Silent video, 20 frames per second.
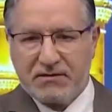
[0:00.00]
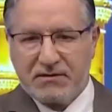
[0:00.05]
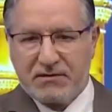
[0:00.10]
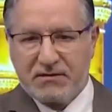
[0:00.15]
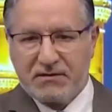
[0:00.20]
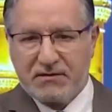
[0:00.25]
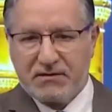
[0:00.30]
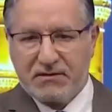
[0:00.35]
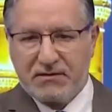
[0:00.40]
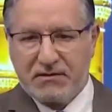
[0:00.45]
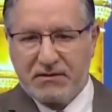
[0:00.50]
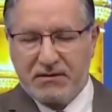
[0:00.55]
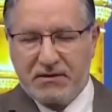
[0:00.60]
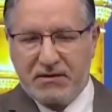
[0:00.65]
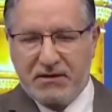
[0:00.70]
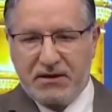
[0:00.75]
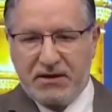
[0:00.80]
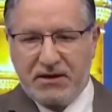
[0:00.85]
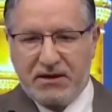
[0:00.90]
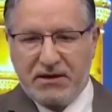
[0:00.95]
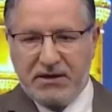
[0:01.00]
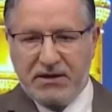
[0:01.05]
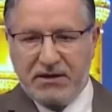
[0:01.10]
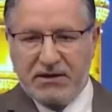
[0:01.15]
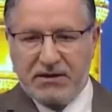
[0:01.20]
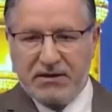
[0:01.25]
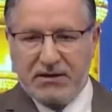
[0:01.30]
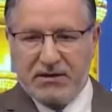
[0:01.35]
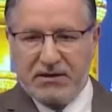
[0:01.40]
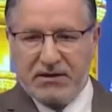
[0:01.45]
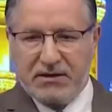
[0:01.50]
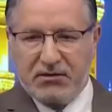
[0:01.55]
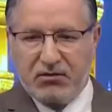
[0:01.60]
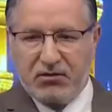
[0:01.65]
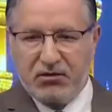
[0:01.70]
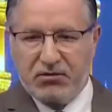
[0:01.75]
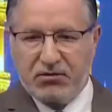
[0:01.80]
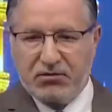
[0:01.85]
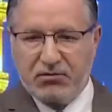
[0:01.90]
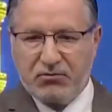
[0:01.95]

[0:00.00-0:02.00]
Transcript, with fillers: Evet. Allah e, gönlünün